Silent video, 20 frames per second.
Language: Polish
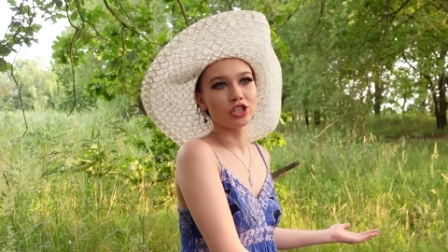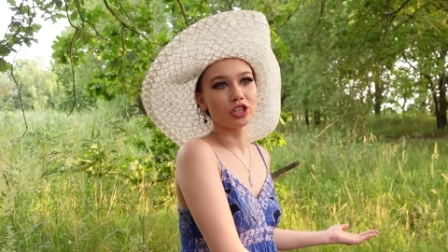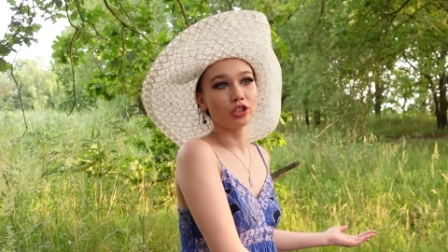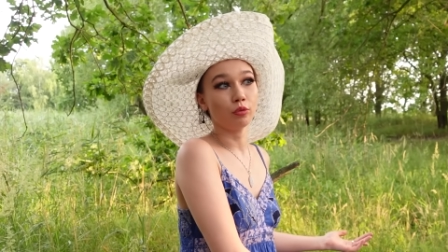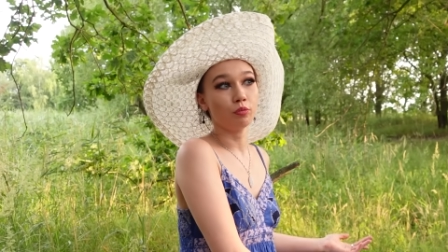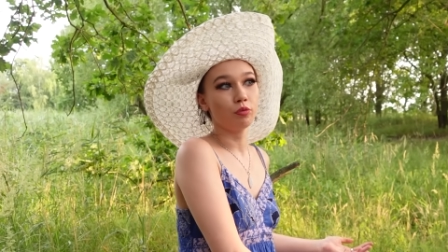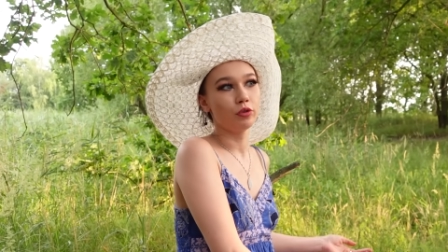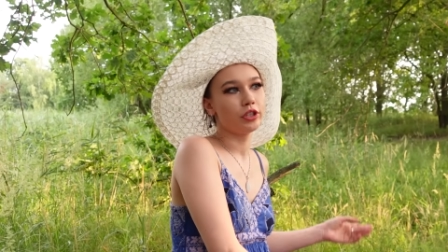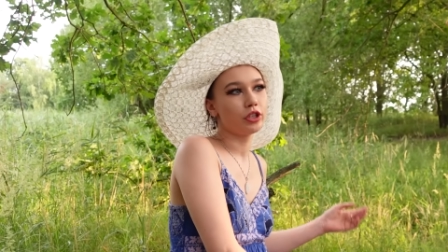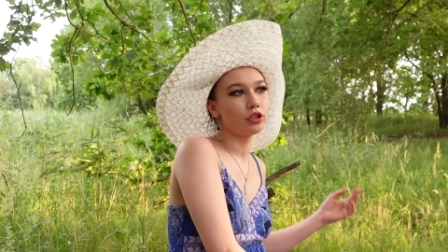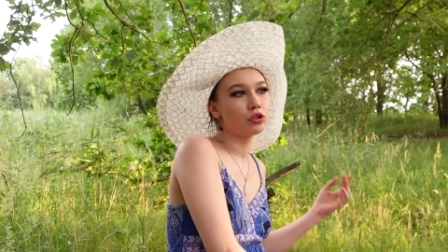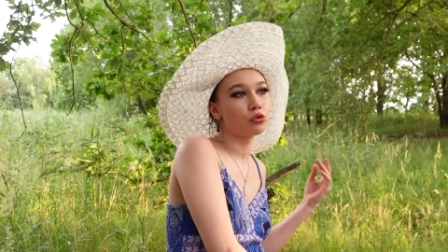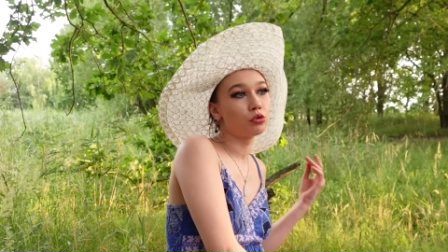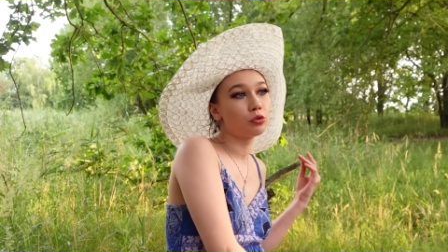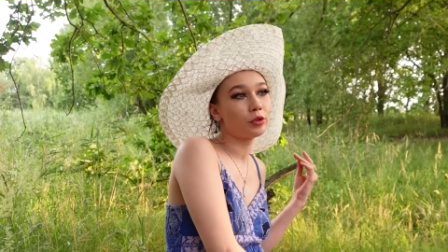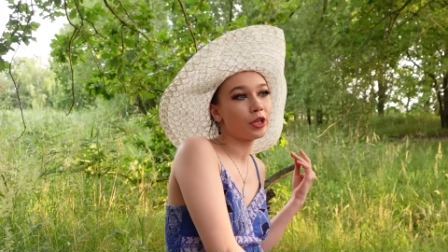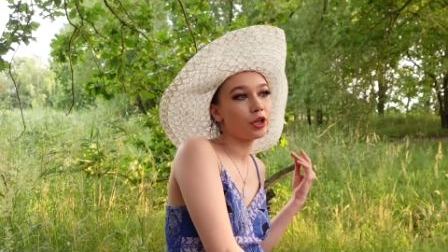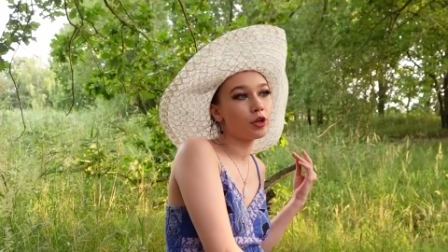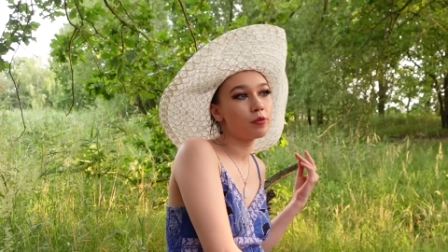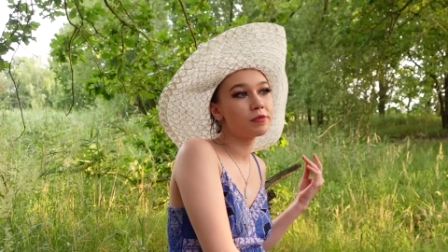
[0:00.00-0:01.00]
że dopłynie do
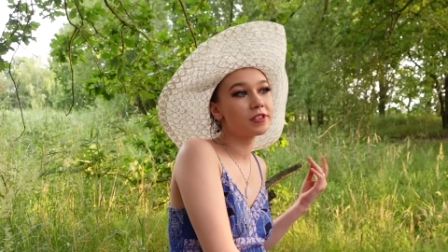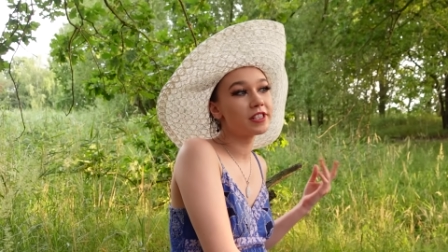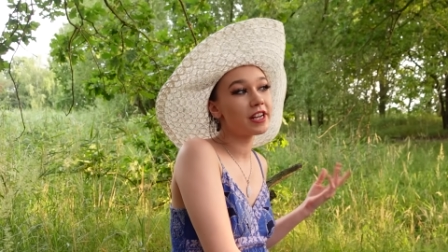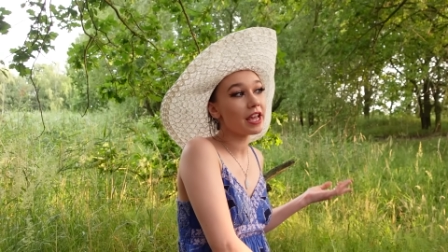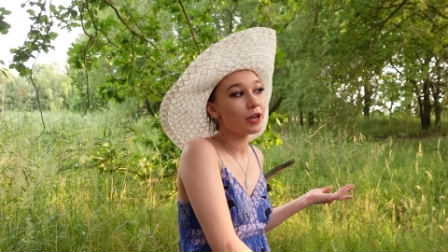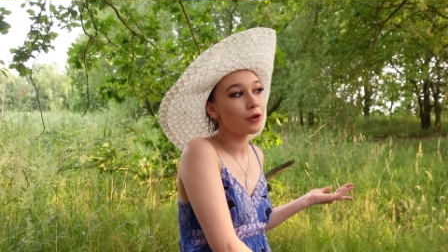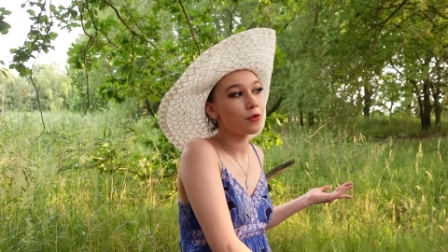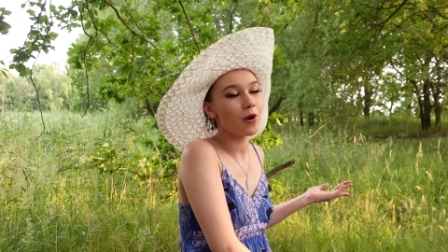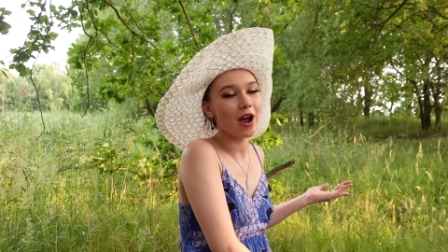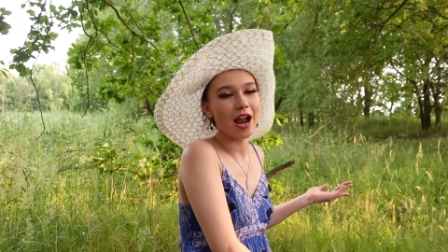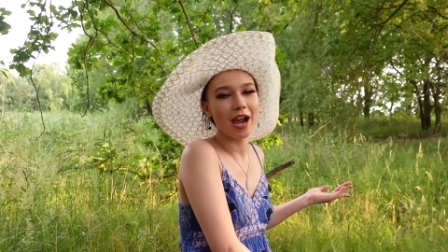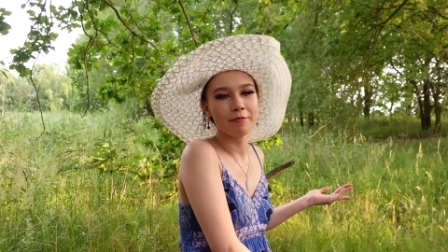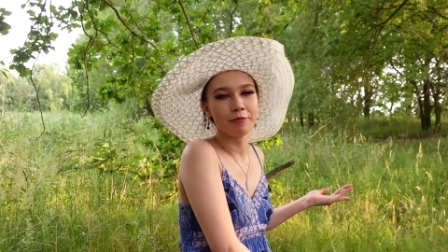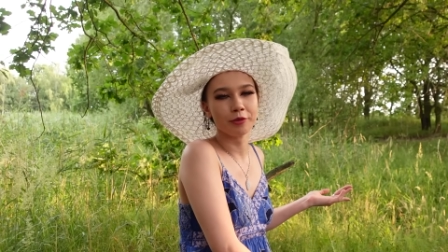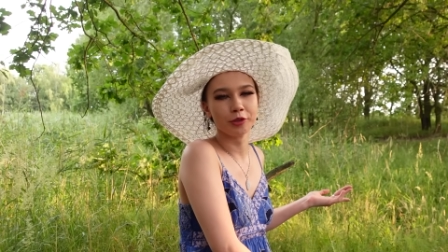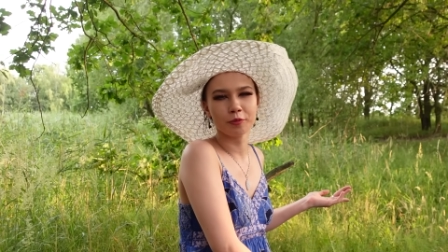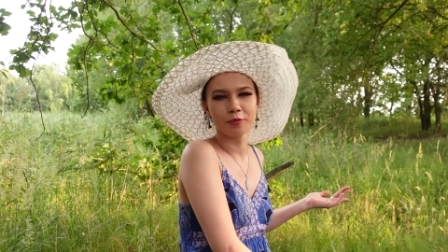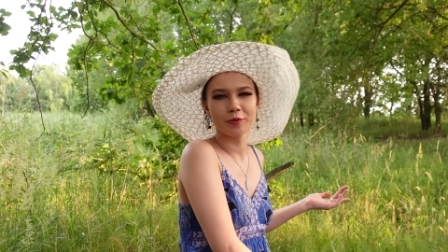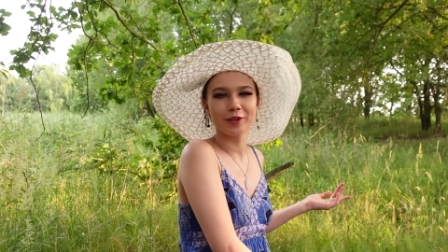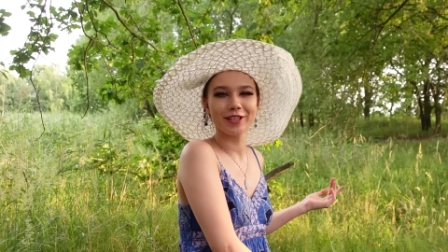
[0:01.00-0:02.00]
drugiego brzegu
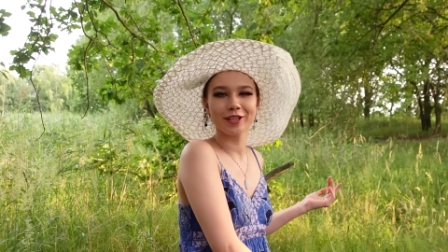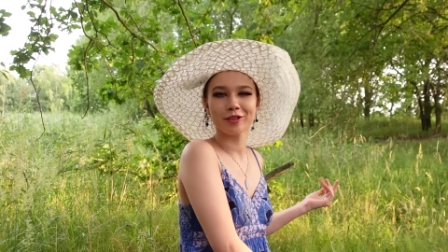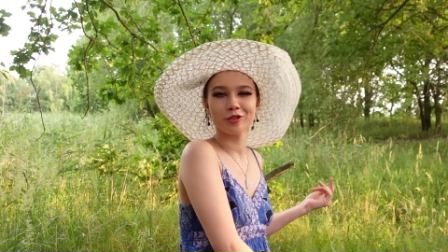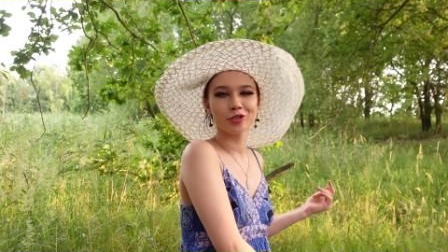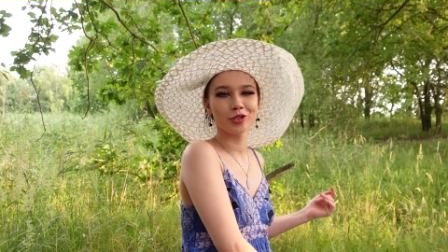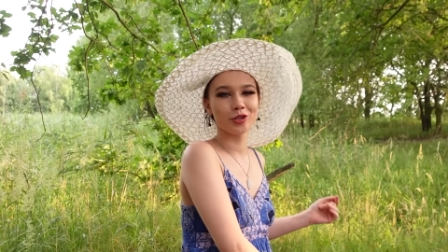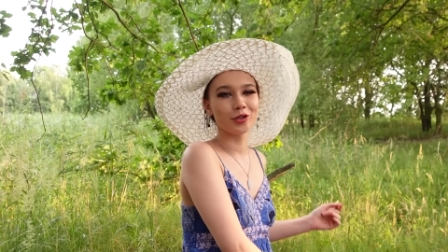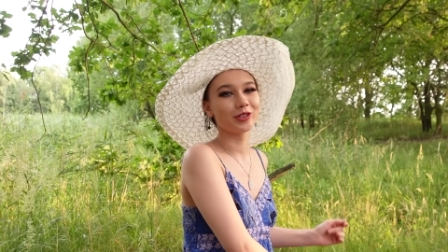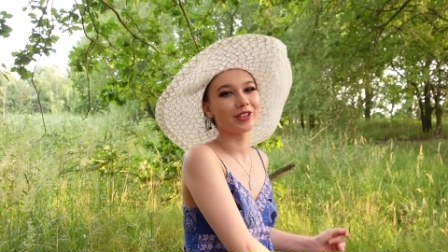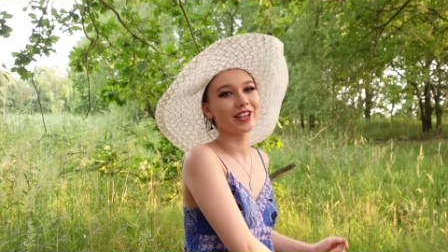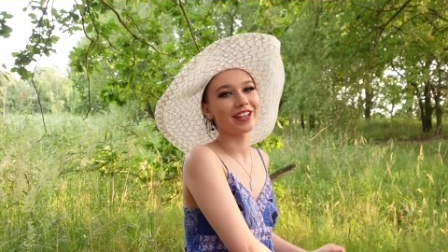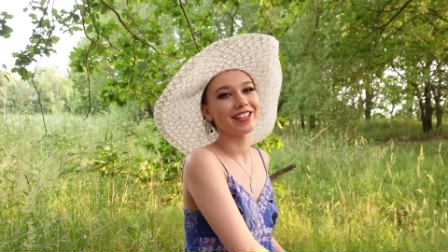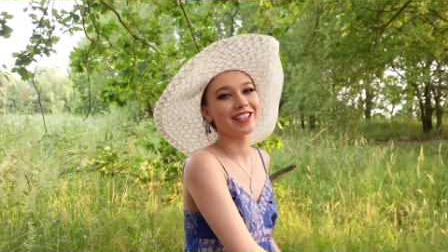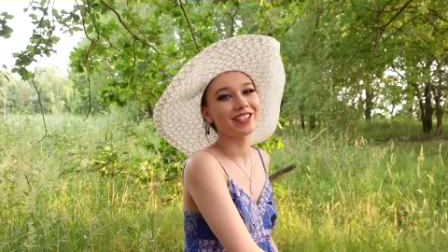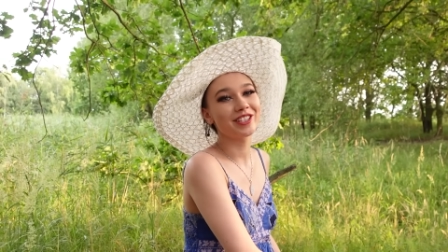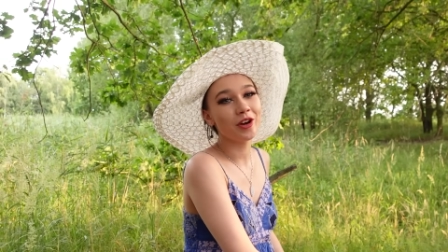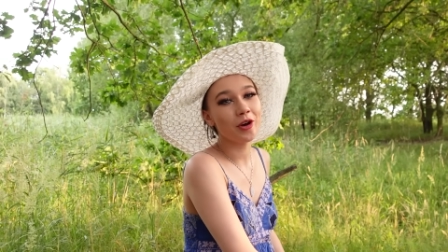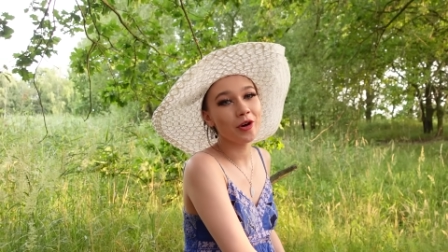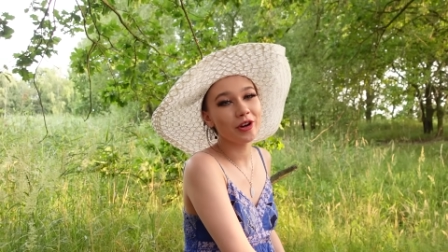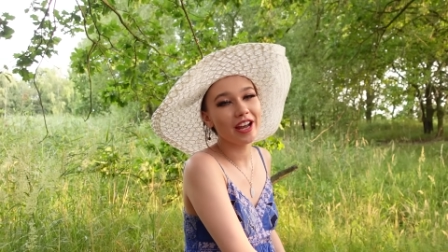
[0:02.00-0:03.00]
albo dopłynie do środka
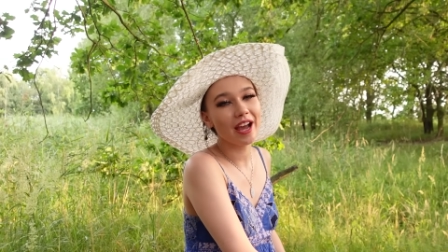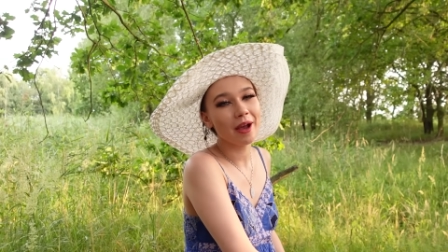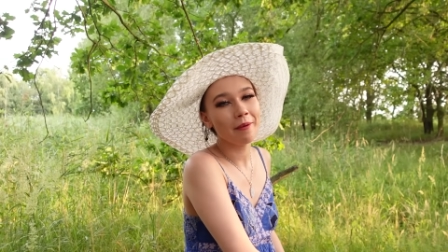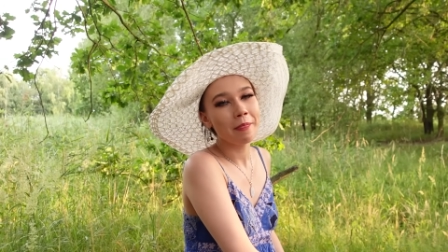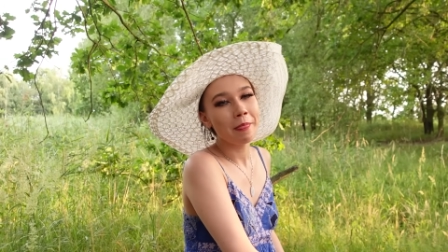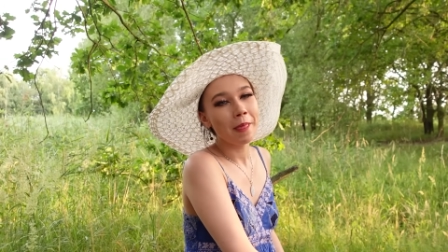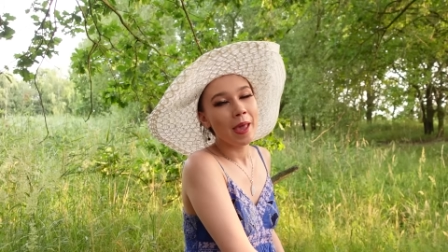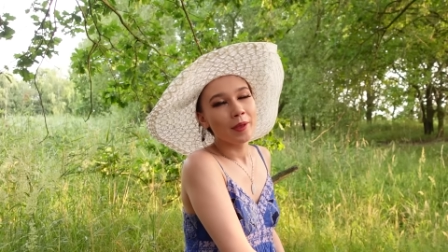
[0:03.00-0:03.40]
jeziora,